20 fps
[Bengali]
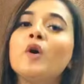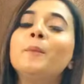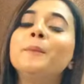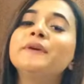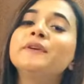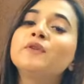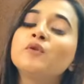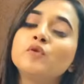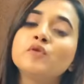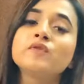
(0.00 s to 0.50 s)

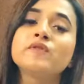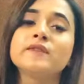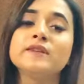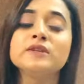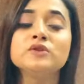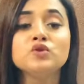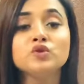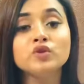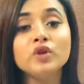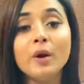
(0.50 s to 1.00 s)
কমেন্ট করছেন
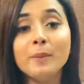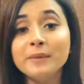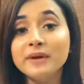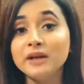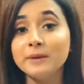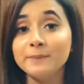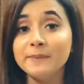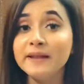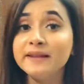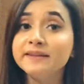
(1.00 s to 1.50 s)
যদিও আমি
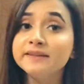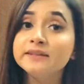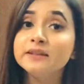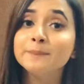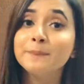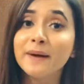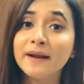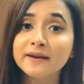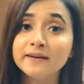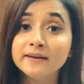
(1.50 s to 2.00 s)
রিপ্লাই দিতে
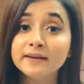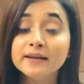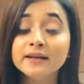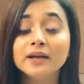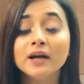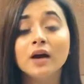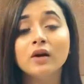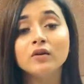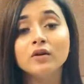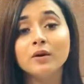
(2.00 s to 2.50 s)
পারিনি
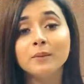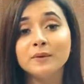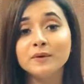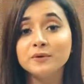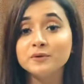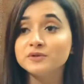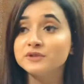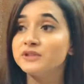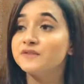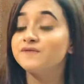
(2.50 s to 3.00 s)
কারণ আমার
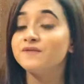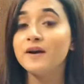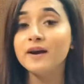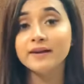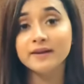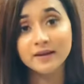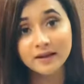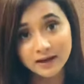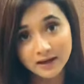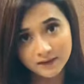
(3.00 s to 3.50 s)
হচ্ছে
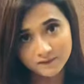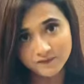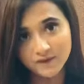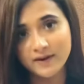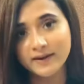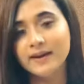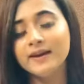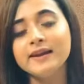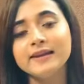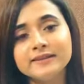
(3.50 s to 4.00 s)
ফাইল
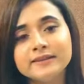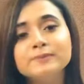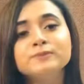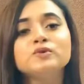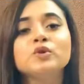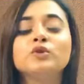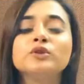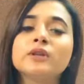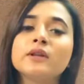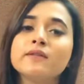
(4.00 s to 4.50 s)
ফাইনাল এক্সাম
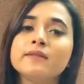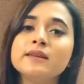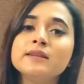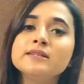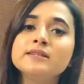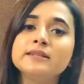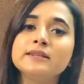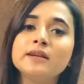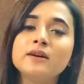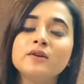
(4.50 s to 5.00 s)
চলতেছে
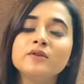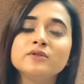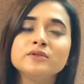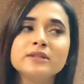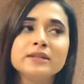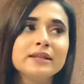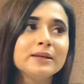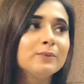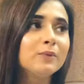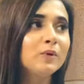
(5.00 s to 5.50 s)
যেটা
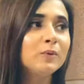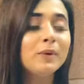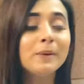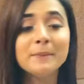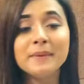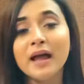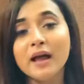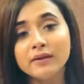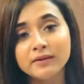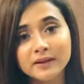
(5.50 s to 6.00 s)
হচ্ছে কি বলবো
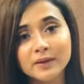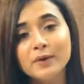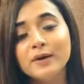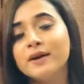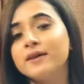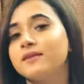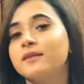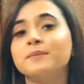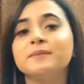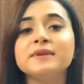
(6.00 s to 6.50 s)
আমি আজকেও
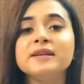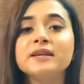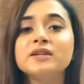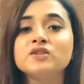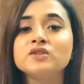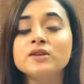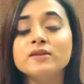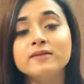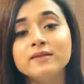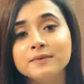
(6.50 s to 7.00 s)
এক্সাম দিয়ে
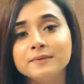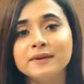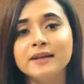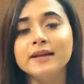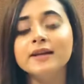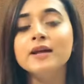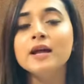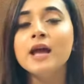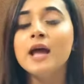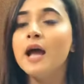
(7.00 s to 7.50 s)
আসছি
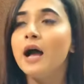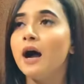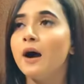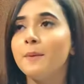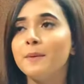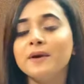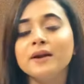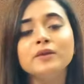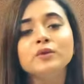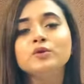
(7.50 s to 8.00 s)
সিভিলের
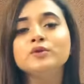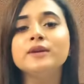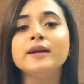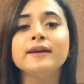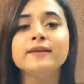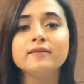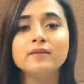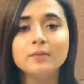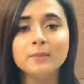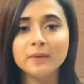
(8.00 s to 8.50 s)
আমার আর দুইটা
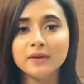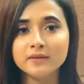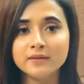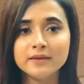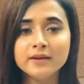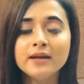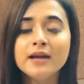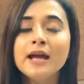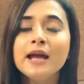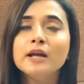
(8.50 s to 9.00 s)
এক্সাম
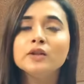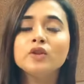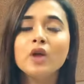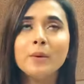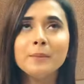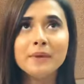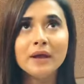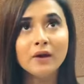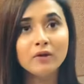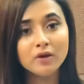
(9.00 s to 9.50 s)
আছে তো
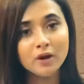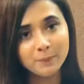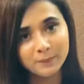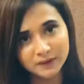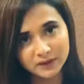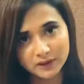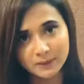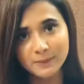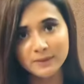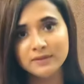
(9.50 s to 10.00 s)
আমি এখন
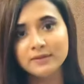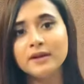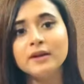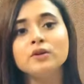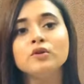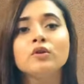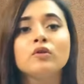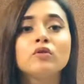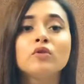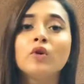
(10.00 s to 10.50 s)
আপনাদেরকে
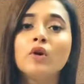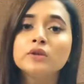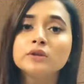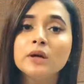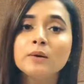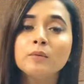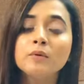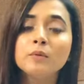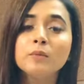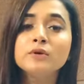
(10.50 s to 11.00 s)
বিস্তারিত কিছু
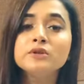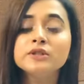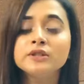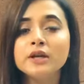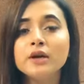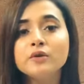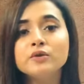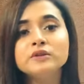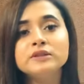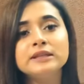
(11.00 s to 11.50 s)
কথা বলবো
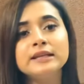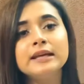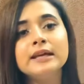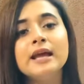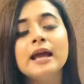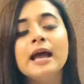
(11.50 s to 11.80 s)
সেটা হচ্ছে